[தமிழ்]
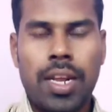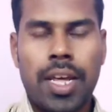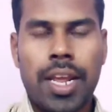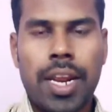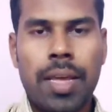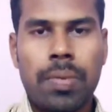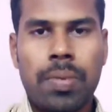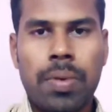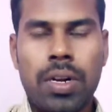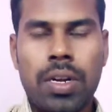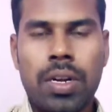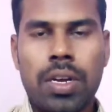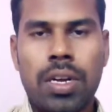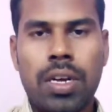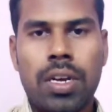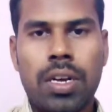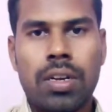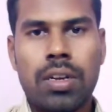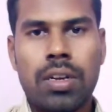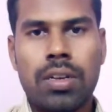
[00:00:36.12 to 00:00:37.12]
நிறைய பேருக்கு
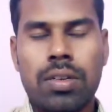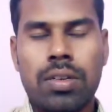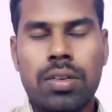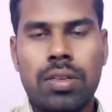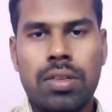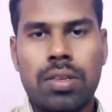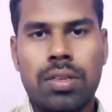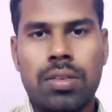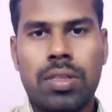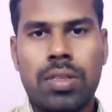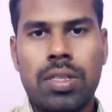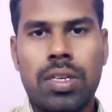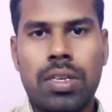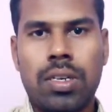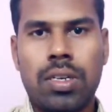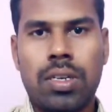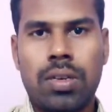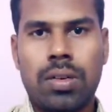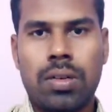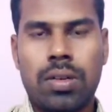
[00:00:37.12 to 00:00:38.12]
வந்து
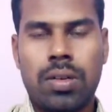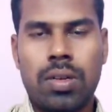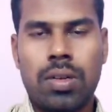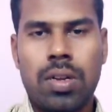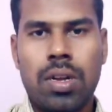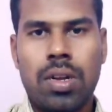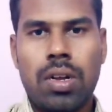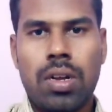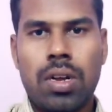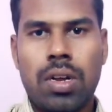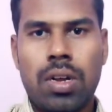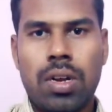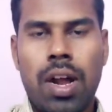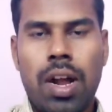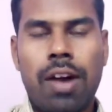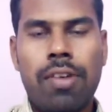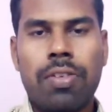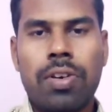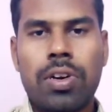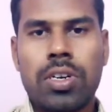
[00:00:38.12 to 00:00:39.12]

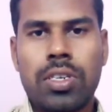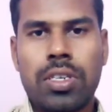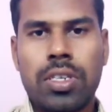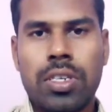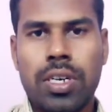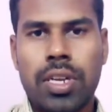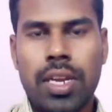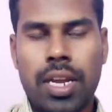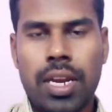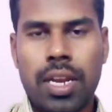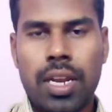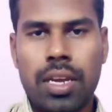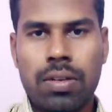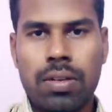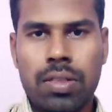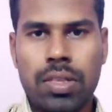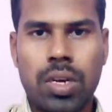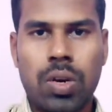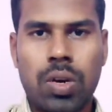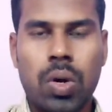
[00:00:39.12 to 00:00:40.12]
லா ஆஃப் அட்ராக்ஷன் டெக்னிக்
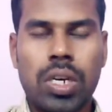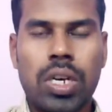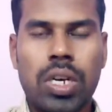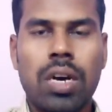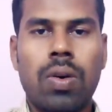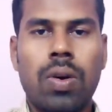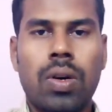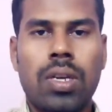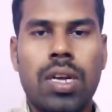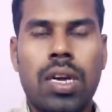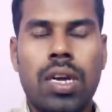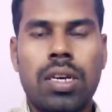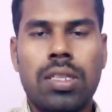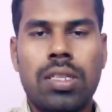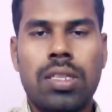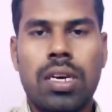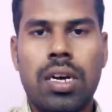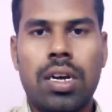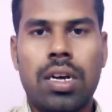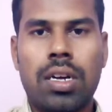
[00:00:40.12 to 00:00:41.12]
வந்து ஒழுங்காக ஒர்க்
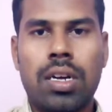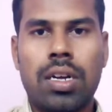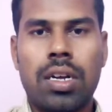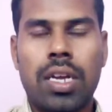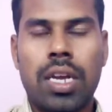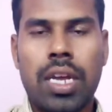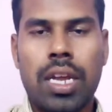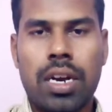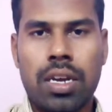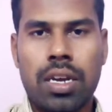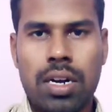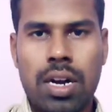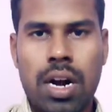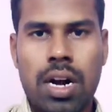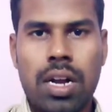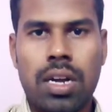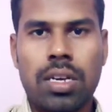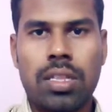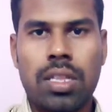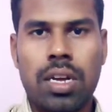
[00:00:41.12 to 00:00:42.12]
ஆகுதா எனக்கு
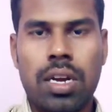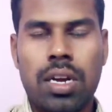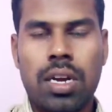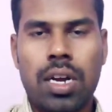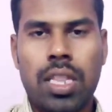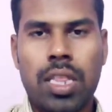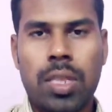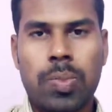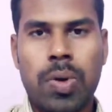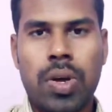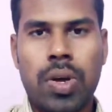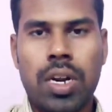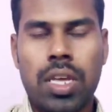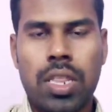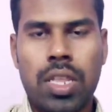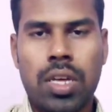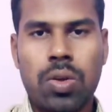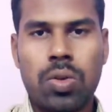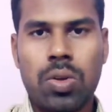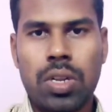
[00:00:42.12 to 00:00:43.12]
நடக்குதா அந்த மாதிரி
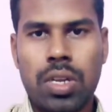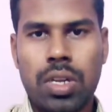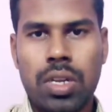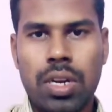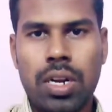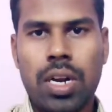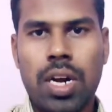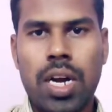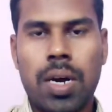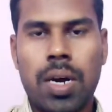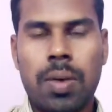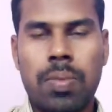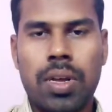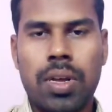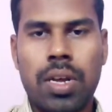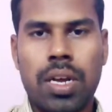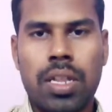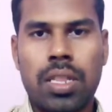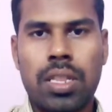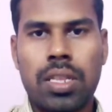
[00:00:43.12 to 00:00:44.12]
ஏதாவது ஒரு இருக்கா
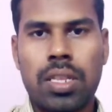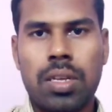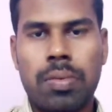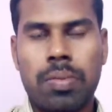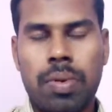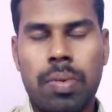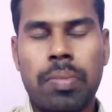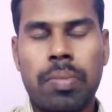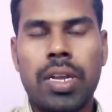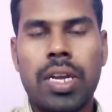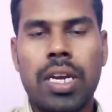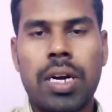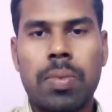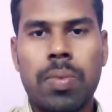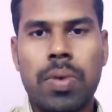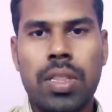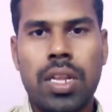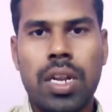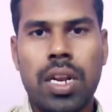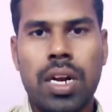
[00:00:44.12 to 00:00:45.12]
அப்படிங்கிறது அப்படிங்கிற
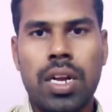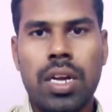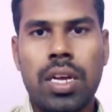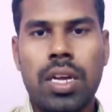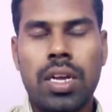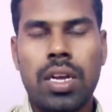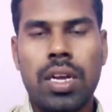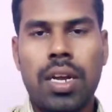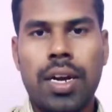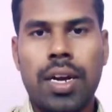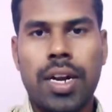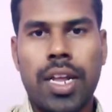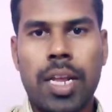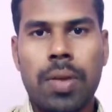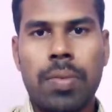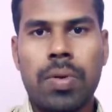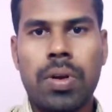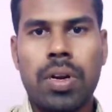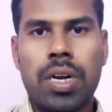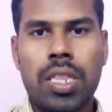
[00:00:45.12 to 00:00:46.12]
மாதிரியான
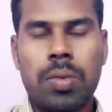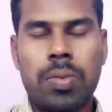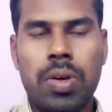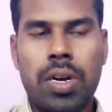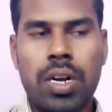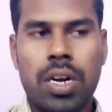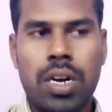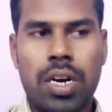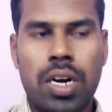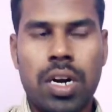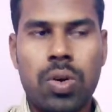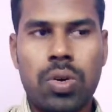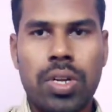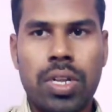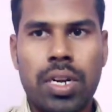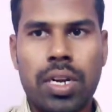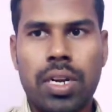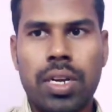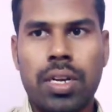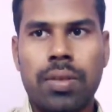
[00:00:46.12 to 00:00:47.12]
நிறைய பேருக்கு அந்த மாதிரியான
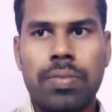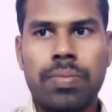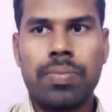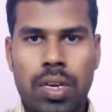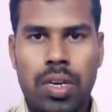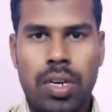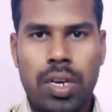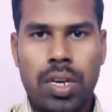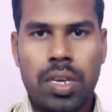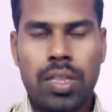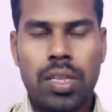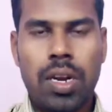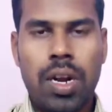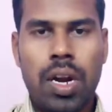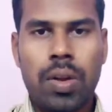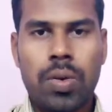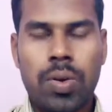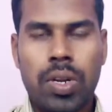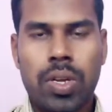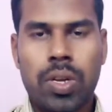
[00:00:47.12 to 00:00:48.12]
டவுட் இருக்குது
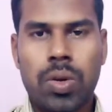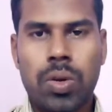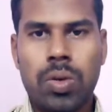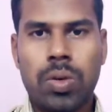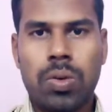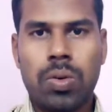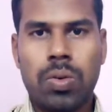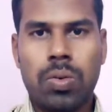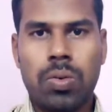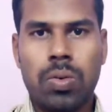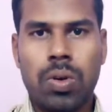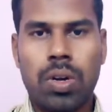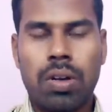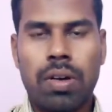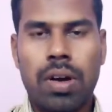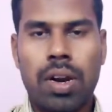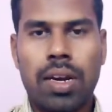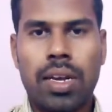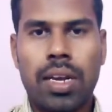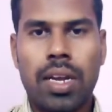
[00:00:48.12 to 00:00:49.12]
இதனால வரைக்கும்
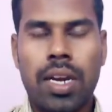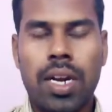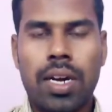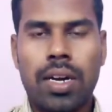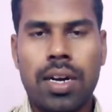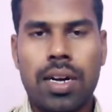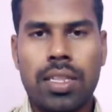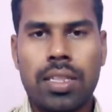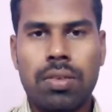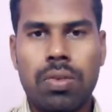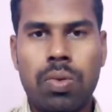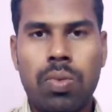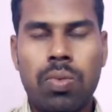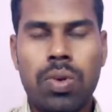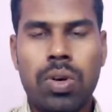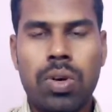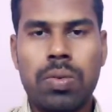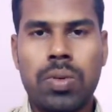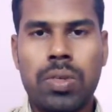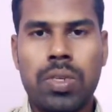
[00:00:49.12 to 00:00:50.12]
உங்கள் வாழ்க்கையில் நடந்த
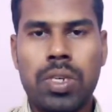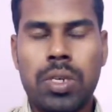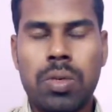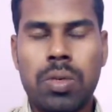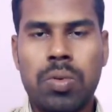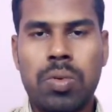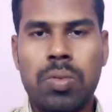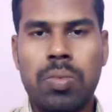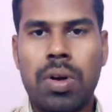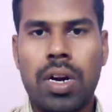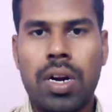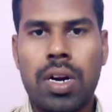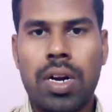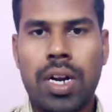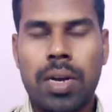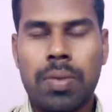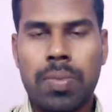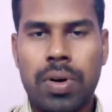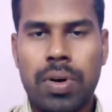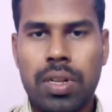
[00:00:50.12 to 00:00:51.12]
ஒவ்வொரு விஷயமும்
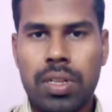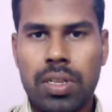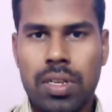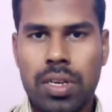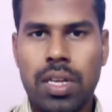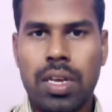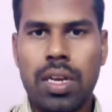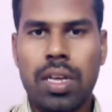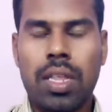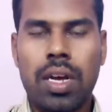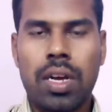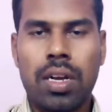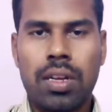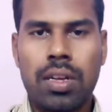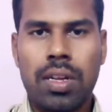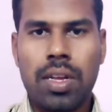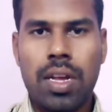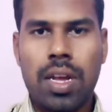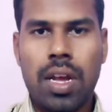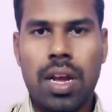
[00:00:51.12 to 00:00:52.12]
அட்ராக்ட் பண்ணது நீங்கள் தான்
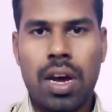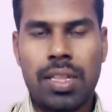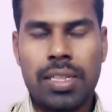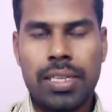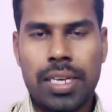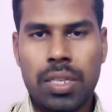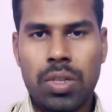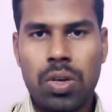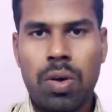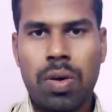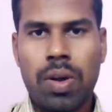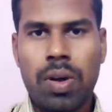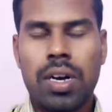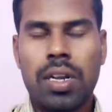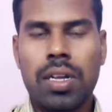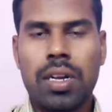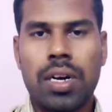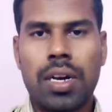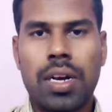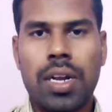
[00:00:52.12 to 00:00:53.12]
அது எதுவாக
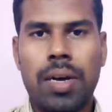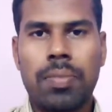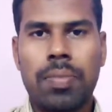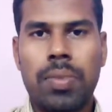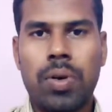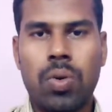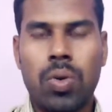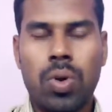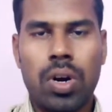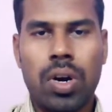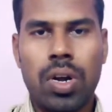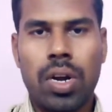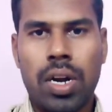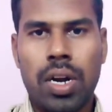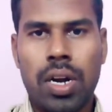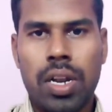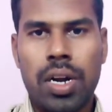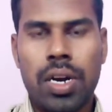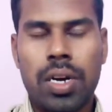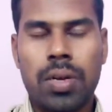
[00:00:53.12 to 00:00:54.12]
வேணாலும் இருக்கலாம் உங்களோட
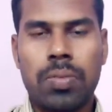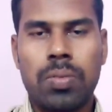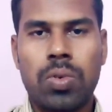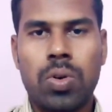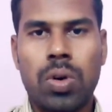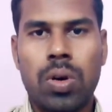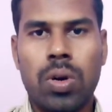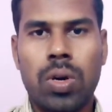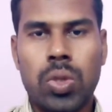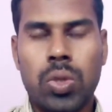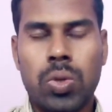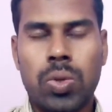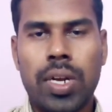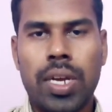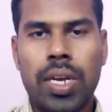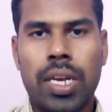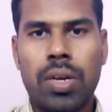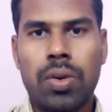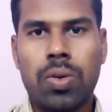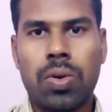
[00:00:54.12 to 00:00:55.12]
கல்யாணம் உங்களோட
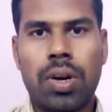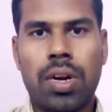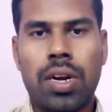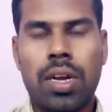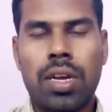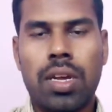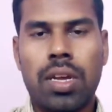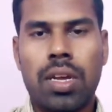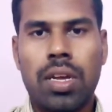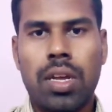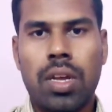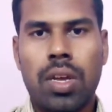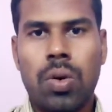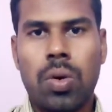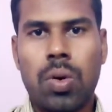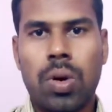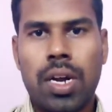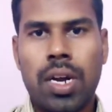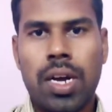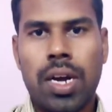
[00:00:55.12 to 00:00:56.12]
துணை உங்களை
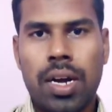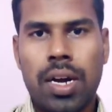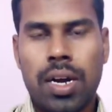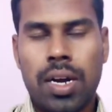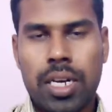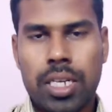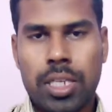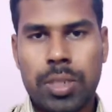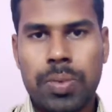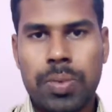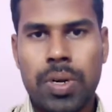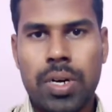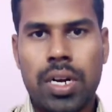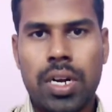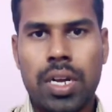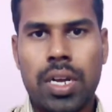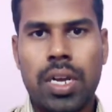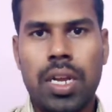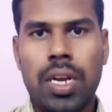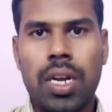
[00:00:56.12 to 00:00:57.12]
உங்களோட
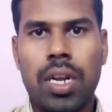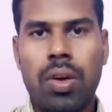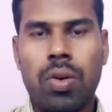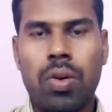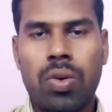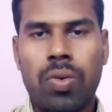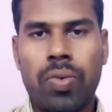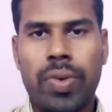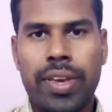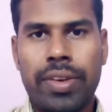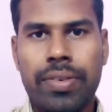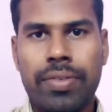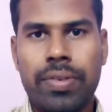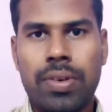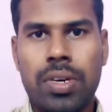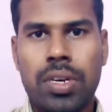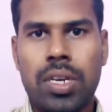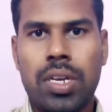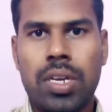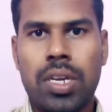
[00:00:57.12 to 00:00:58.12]
ஹஸ்பண்ட் இல்லை உங்கள்
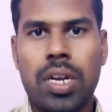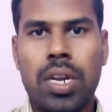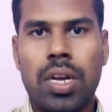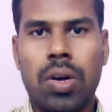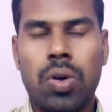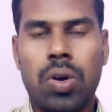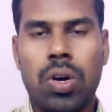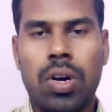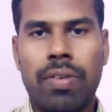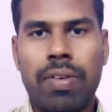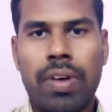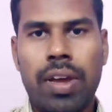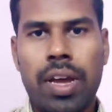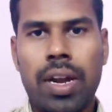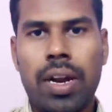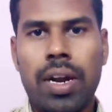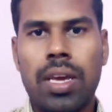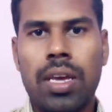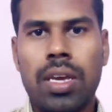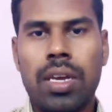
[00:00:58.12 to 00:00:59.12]
ஒய்ஃபு இல்லை உங்களோட
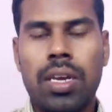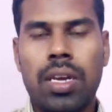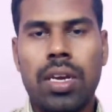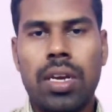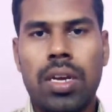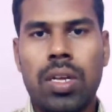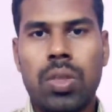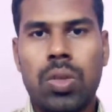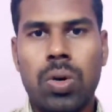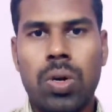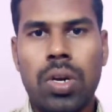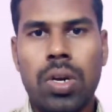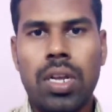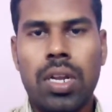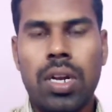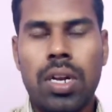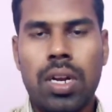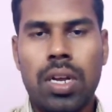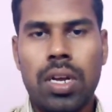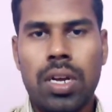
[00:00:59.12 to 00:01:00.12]
வேலை
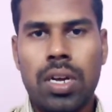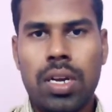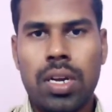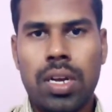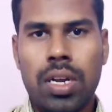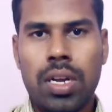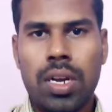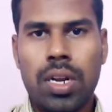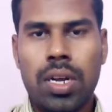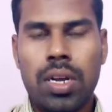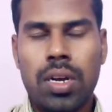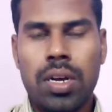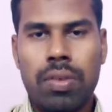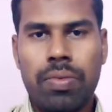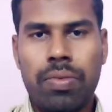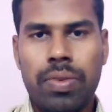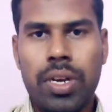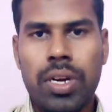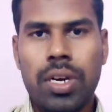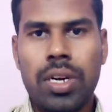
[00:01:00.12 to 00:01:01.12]
தொழில் இல்லை
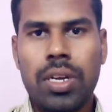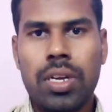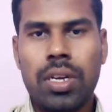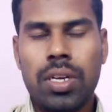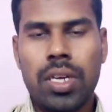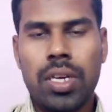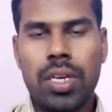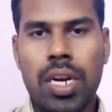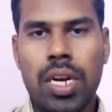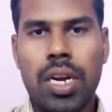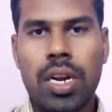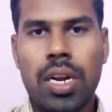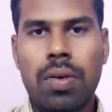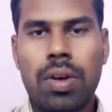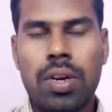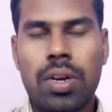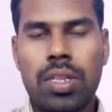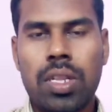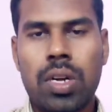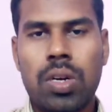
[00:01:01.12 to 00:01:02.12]
வீடு
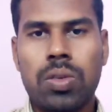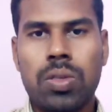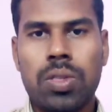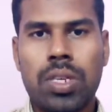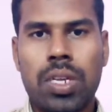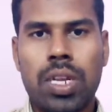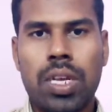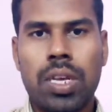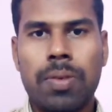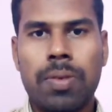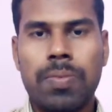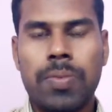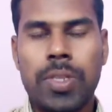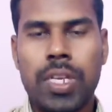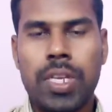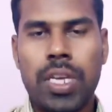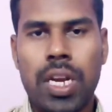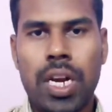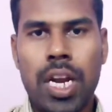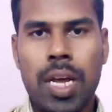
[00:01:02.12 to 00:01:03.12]
என்னவாக இருந்தாலும் சரி
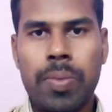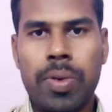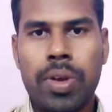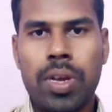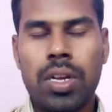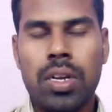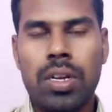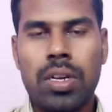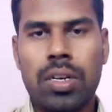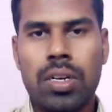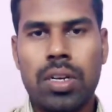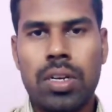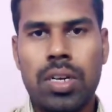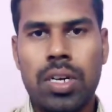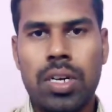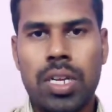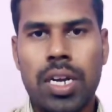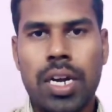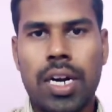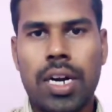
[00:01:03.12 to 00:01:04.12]
நீ எல்லாமே
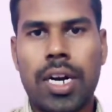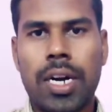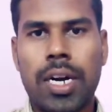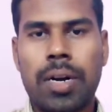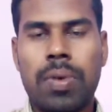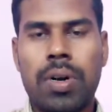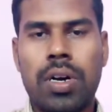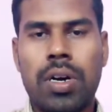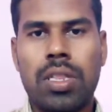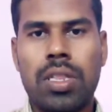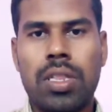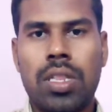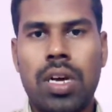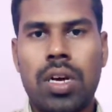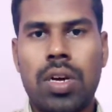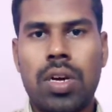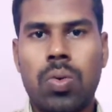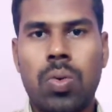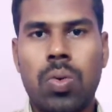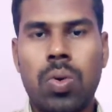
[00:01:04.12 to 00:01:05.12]
நீங்கள் அட்ராக்ட் பண்ணது
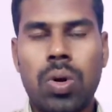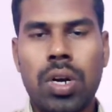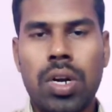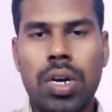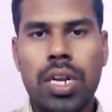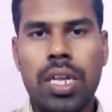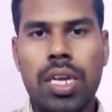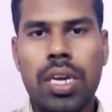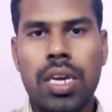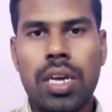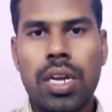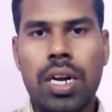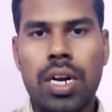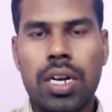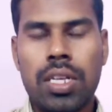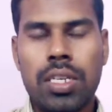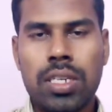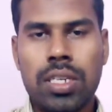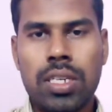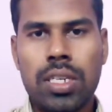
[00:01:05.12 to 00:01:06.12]
தான் உங்கள் நீங்கள்
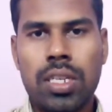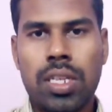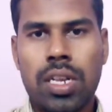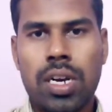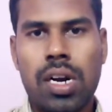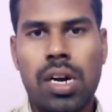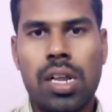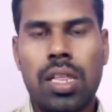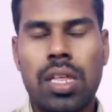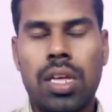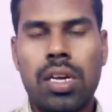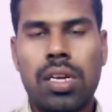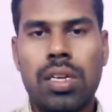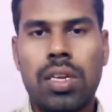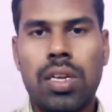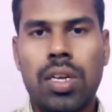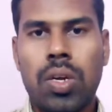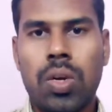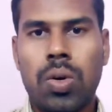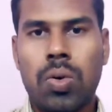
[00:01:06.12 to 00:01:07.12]
நினச்சதுனால தான்
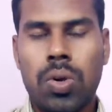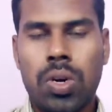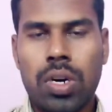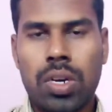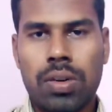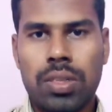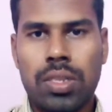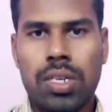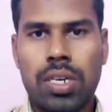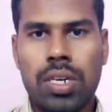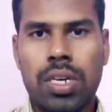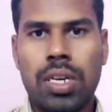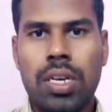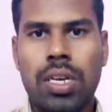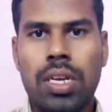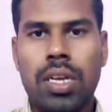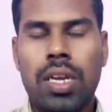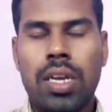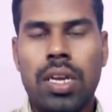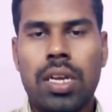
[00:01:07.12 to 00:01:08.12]
உங்களுக்கு வந்திருக்கு
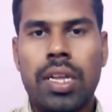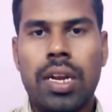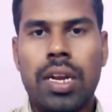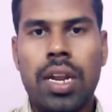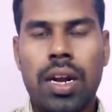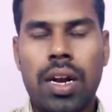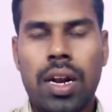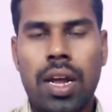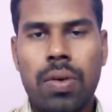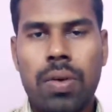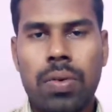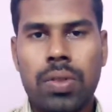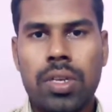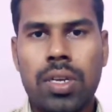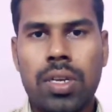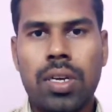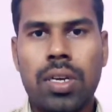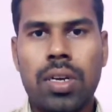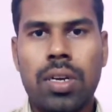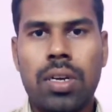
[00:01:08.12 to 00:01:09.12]
இல்லை நான்
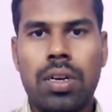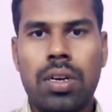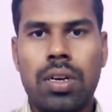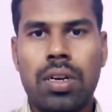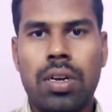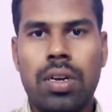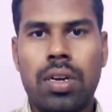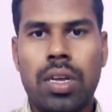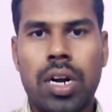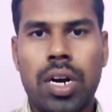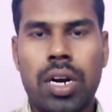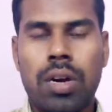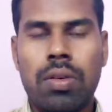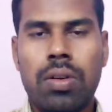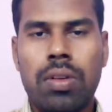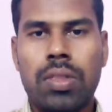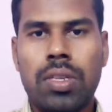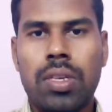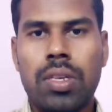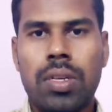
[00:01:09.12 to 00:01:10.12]
வந்து
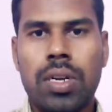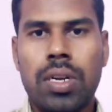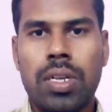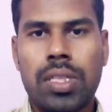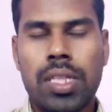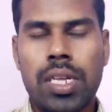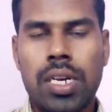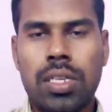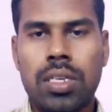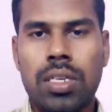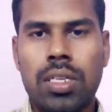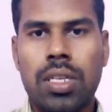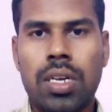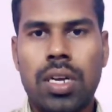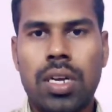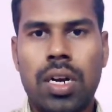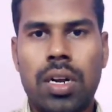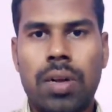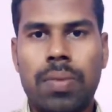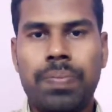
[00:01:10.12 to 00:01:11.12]
ஏற்கனவே வந்து எனக்கு தெரிஞ்சு
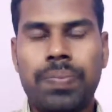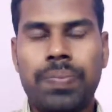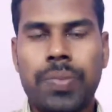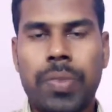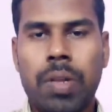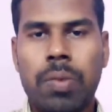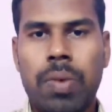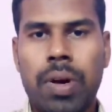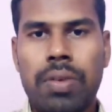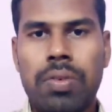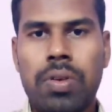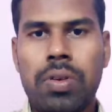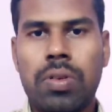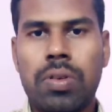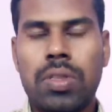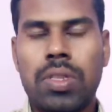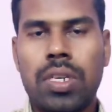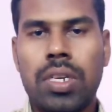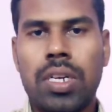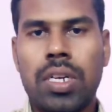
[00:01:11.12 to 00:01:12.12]
மனைவி
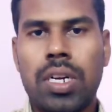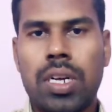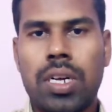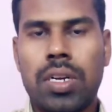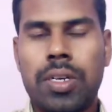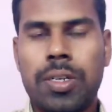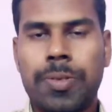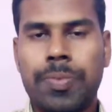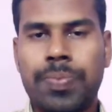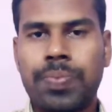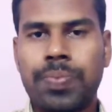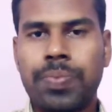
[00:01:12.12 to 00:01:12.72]
வந்து எனக்கு